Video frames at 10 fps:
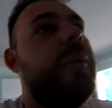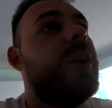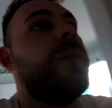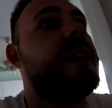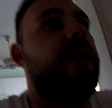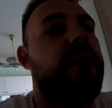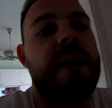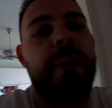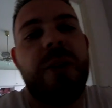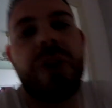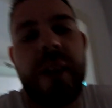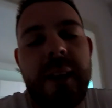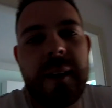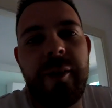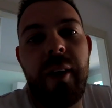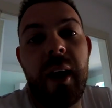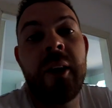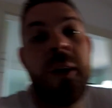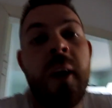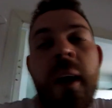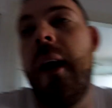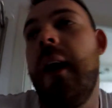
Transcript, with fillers: потом все равно тебе нужно идти в ванну